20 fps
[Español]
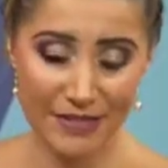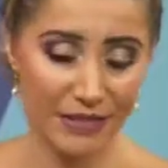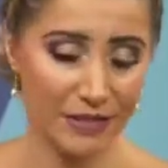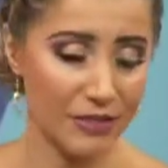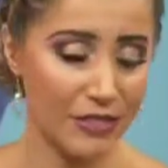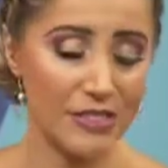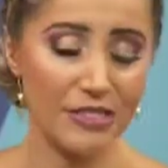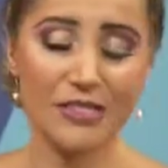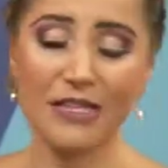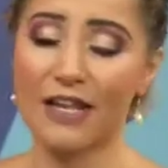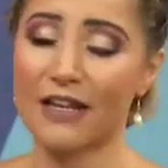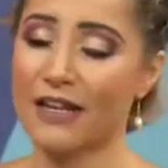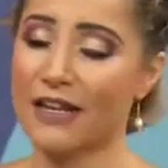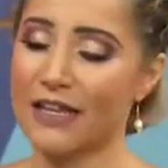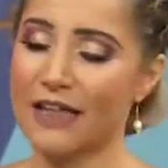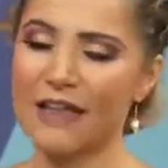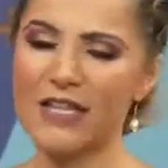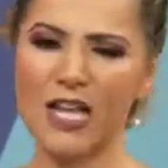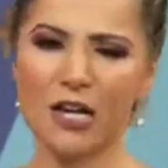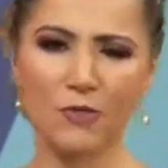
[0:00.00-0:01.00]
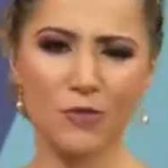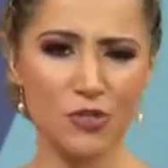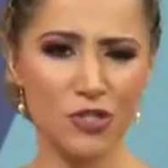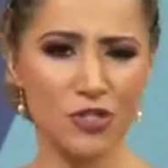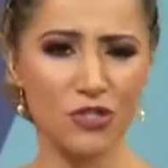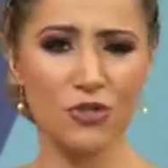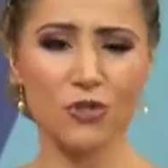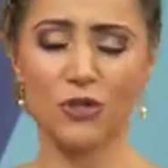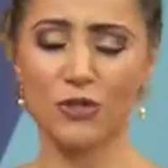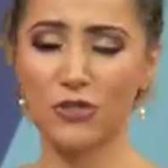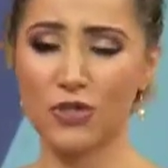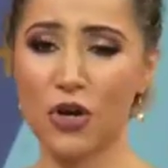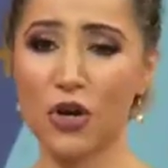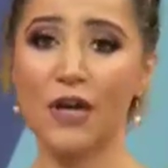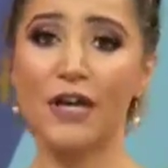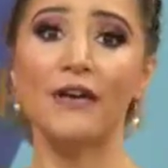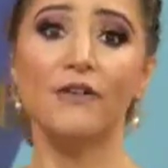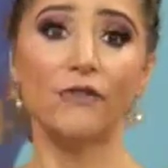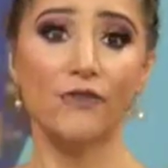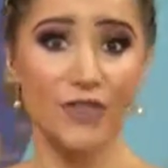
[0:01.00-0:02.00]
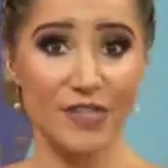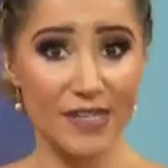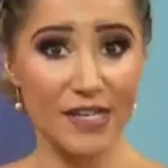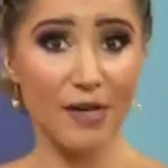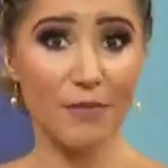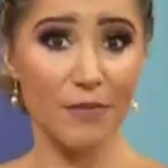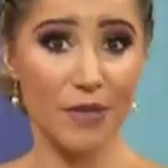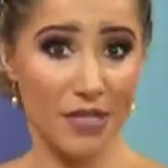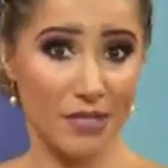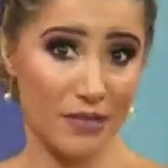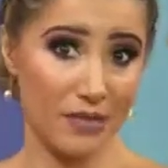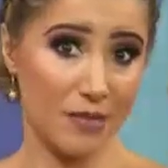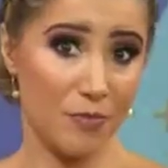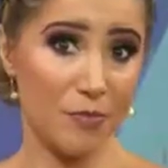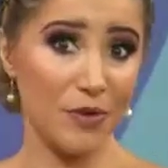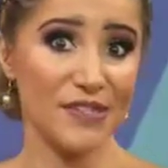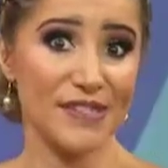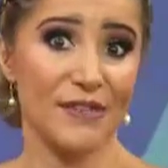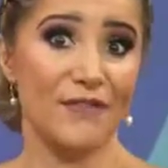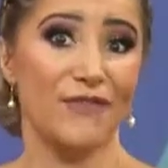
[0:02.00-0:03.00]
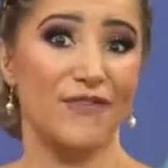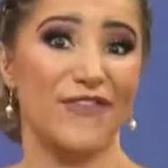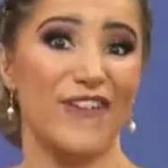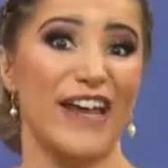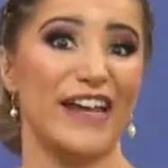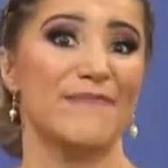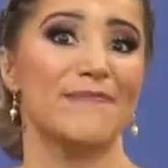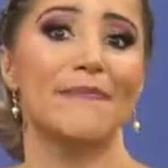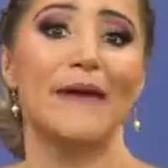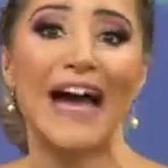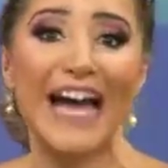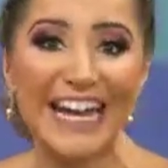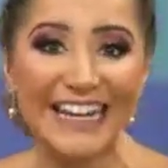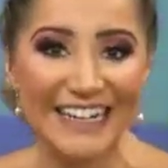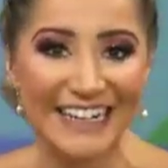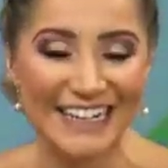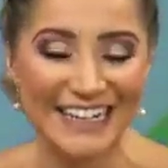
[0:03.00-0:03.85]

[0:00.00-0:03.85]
Esa es la realidad y ya lo hemos dicho incluso físicamente, te puedes enfermar.